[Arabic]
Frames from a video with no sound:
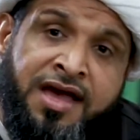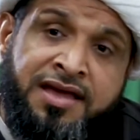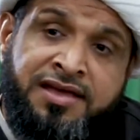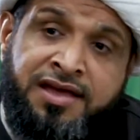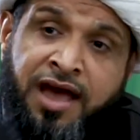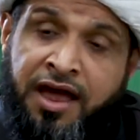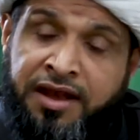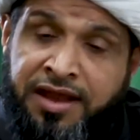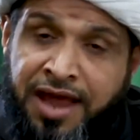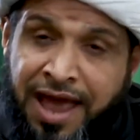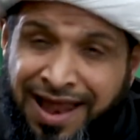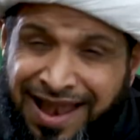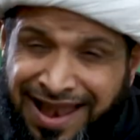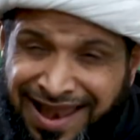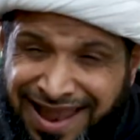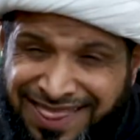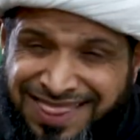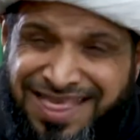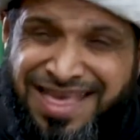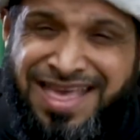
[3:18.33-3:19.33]
يعني
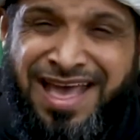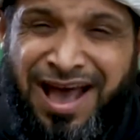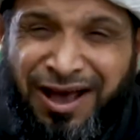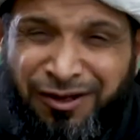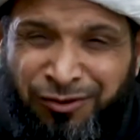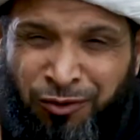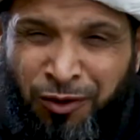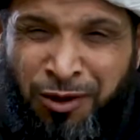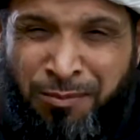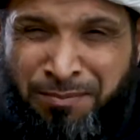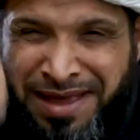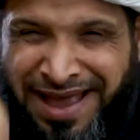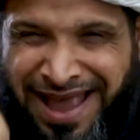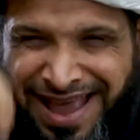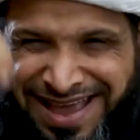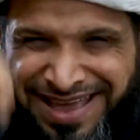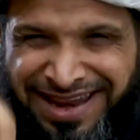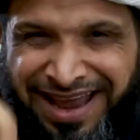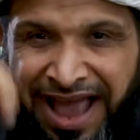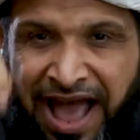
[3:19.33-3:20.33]
الذي يقتل
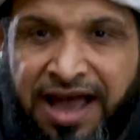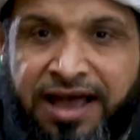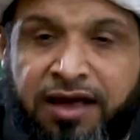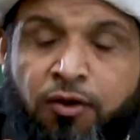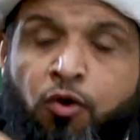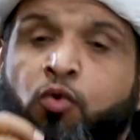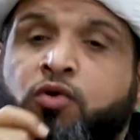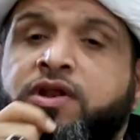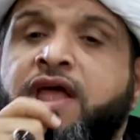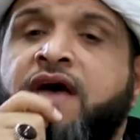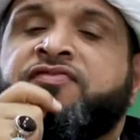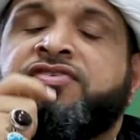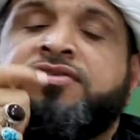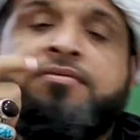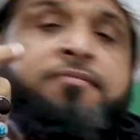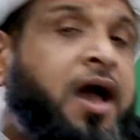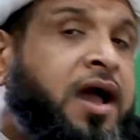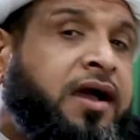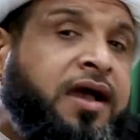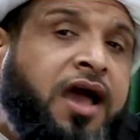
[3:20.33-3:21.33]
بغير حق ونفس
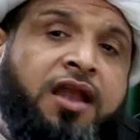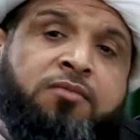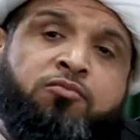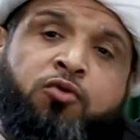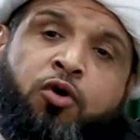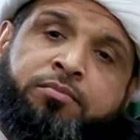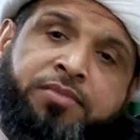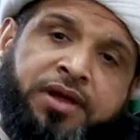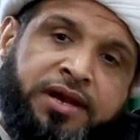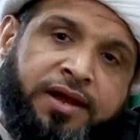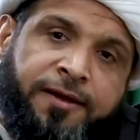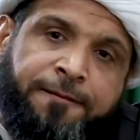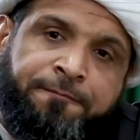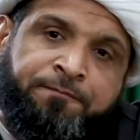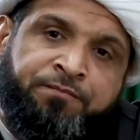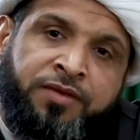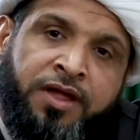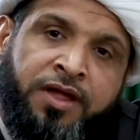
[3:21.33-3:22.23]
ما قال مؤمنة